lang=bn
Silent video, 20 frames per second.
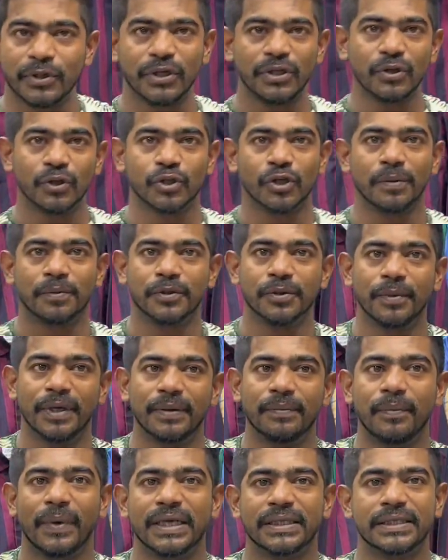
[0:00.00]
কিন্তু সব
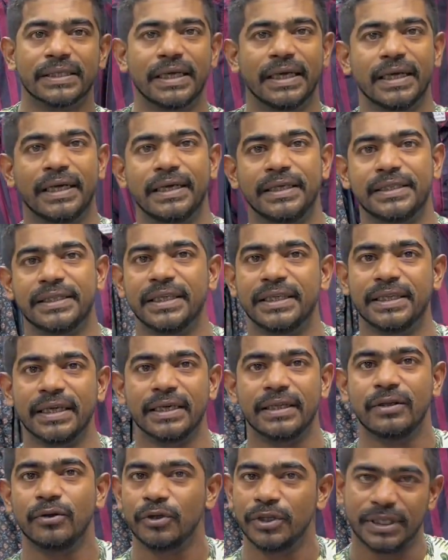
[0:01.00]

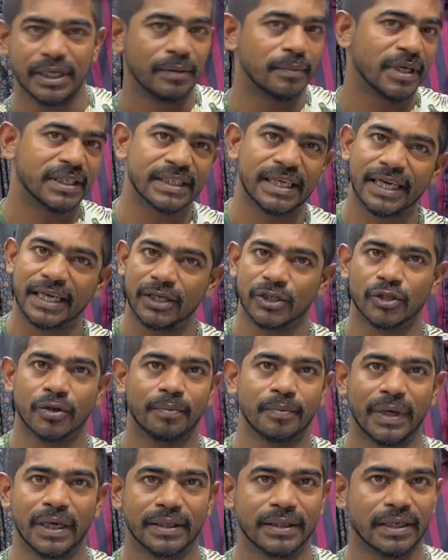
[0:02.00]
শীতের দুই তিন মাস আগে
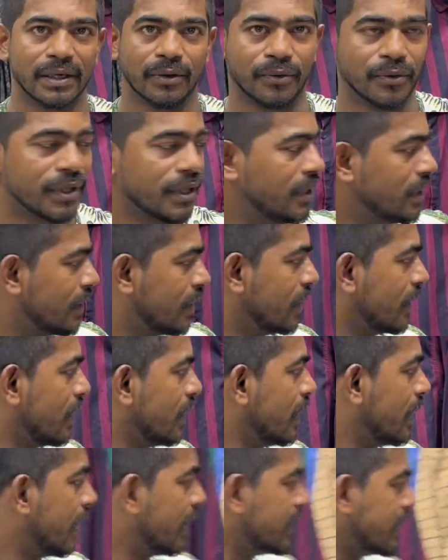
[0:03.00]
সব মাল
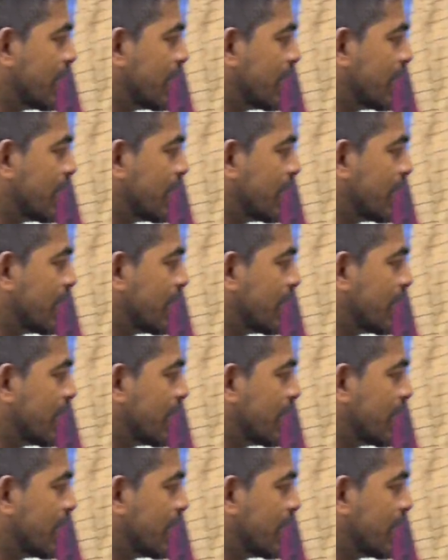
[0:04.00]
এই যে